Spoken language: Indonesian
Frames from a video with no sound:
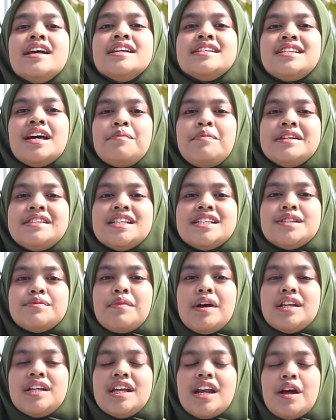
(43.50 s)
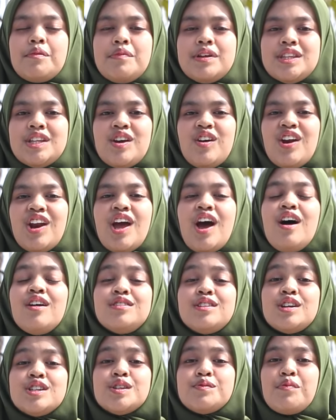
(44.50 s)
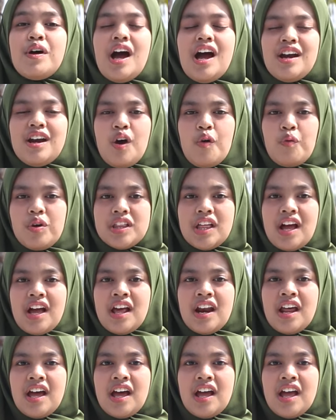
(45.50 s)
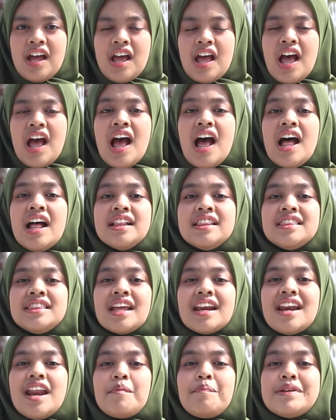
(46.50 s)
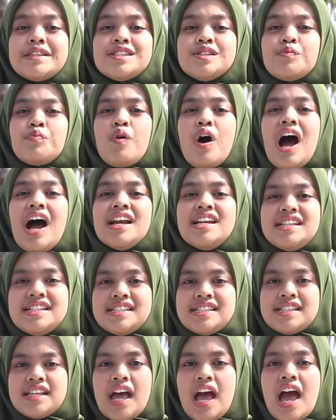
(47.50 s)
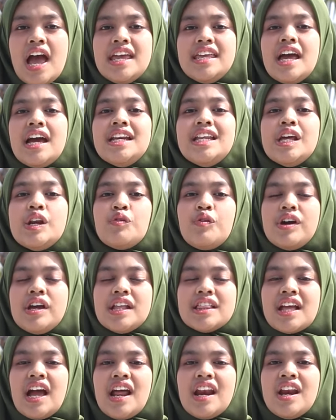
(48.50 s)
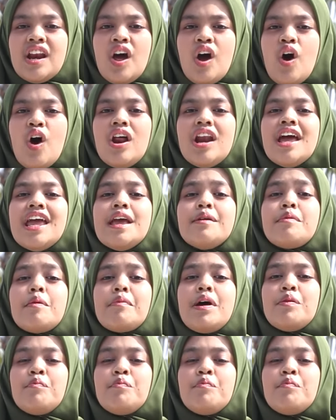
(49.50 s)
Sahabat Cisma dirahmati oleh Allah Subhanahu wa taala, terdapat sebuah hadis yang diriwayatkan oleh Imam